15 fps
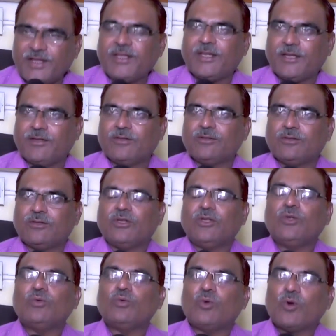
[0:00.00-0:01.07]
आएंगे
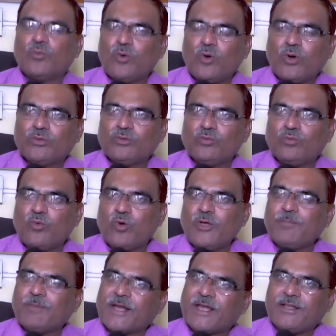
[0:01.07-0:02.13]
और वो
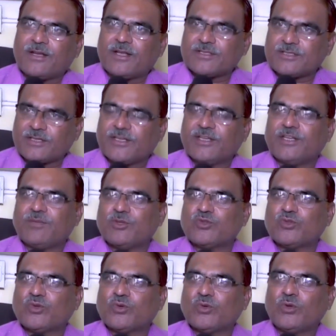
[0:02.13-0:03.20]
वो ही पढ़ाई करा सकेंगे
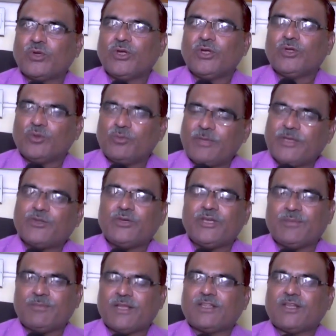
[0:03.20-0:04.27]
बच्चों को तो मैं
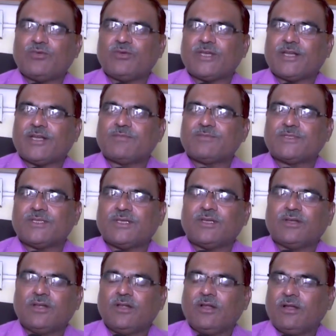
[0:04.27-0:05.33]
तो ये मानता हूँ क्या नाम
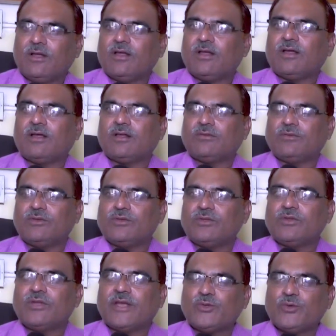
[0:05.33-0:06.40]
से
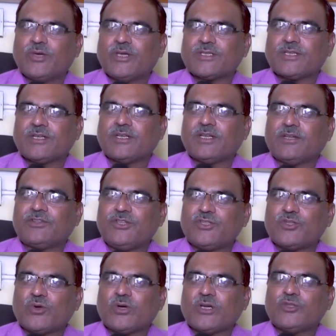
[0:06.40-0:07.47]
एजुकेशन के
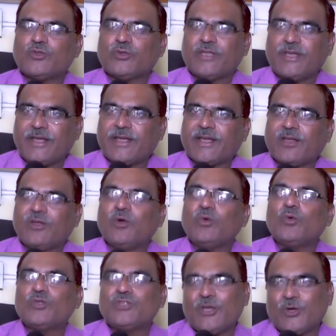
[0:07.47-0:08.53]
टीचरों का जो ध्येय है
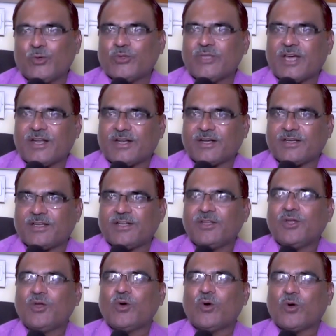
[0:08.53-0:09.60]
उस ध्येय को ध्यान रखें
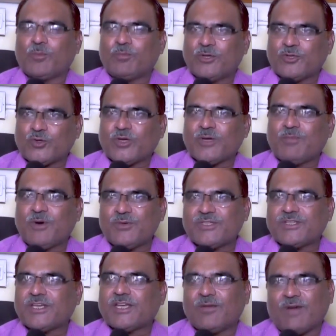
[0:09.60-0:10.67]
और बच्चों के
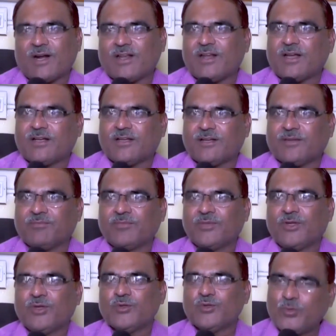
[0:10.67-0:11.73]
भविष्य से खिलवाड़ ना करें
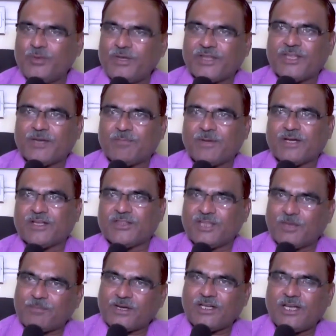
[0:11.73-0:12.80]
जो भी अध्यापक
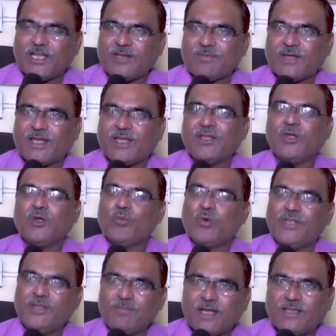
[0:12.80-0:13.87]
अध्यापक की लाइन में है
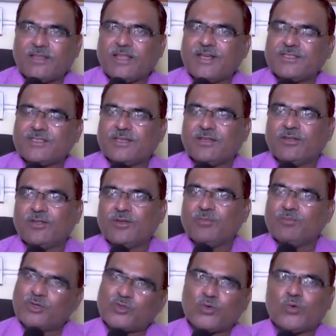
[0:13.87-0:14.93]
वो ईमानदारी से
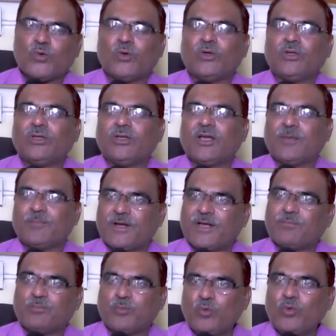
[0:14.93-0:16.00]
बच्चों को
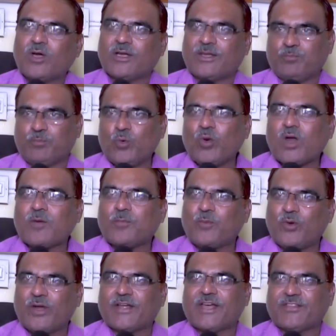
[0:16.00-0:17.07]
अपना पूरा पूरा
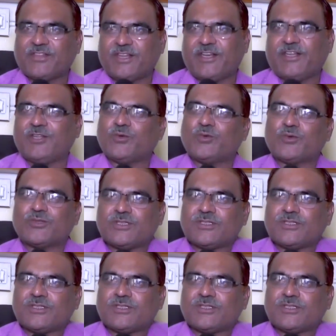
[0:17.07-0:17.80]
पूरा ज्ञान देने की